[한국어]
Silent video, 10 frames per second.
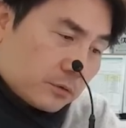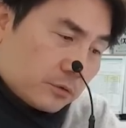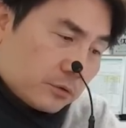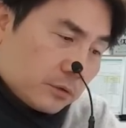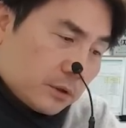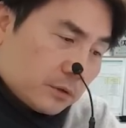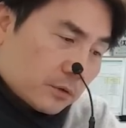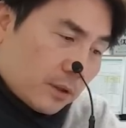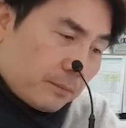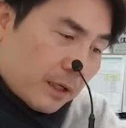
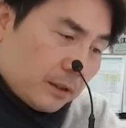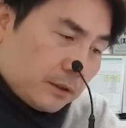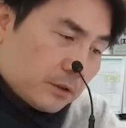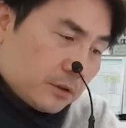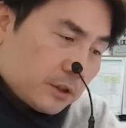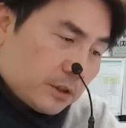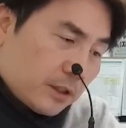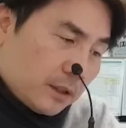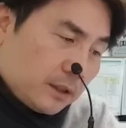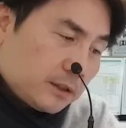충전소가 많이
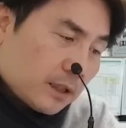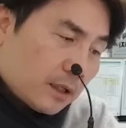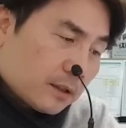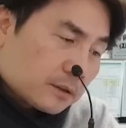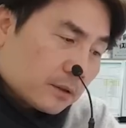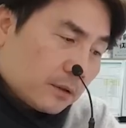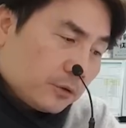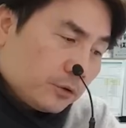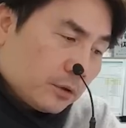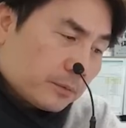설치되어 있지 않아서
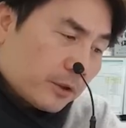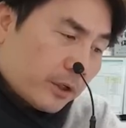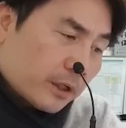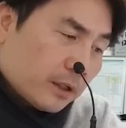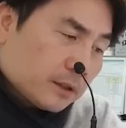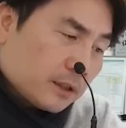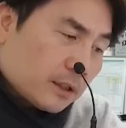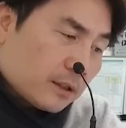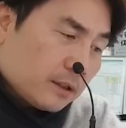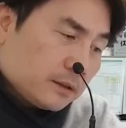유럽의회가
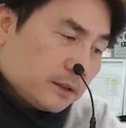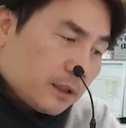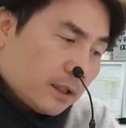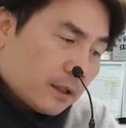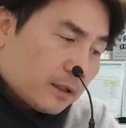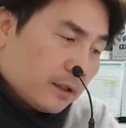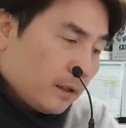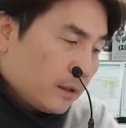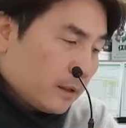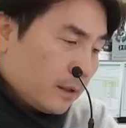제안한
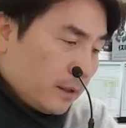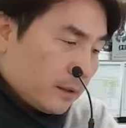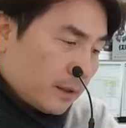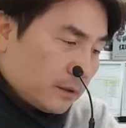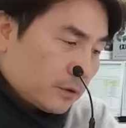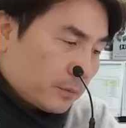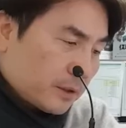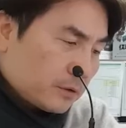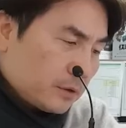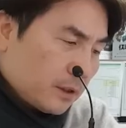시한안에 탄소
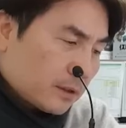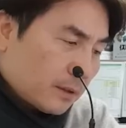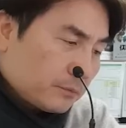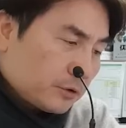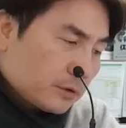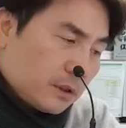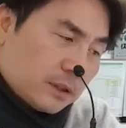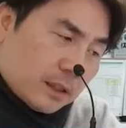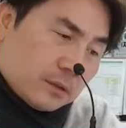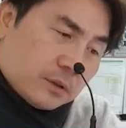배출량 감축을
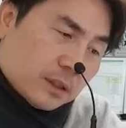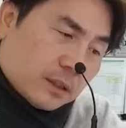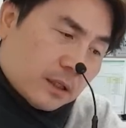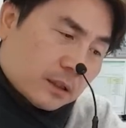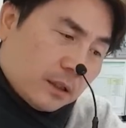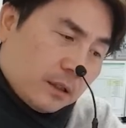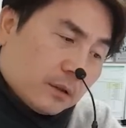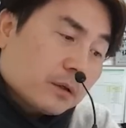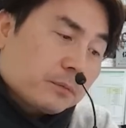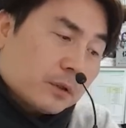달성하기
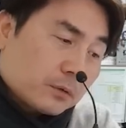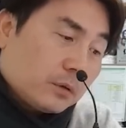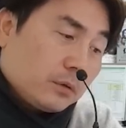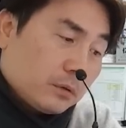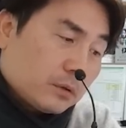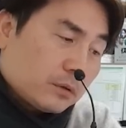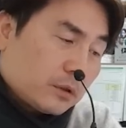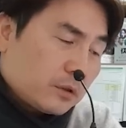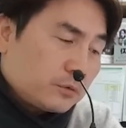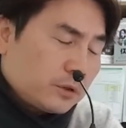어렵다고
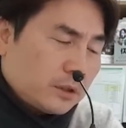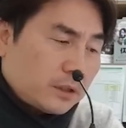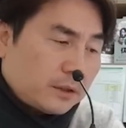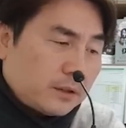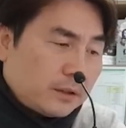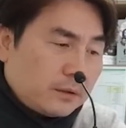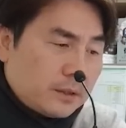어, 우려를 했네요.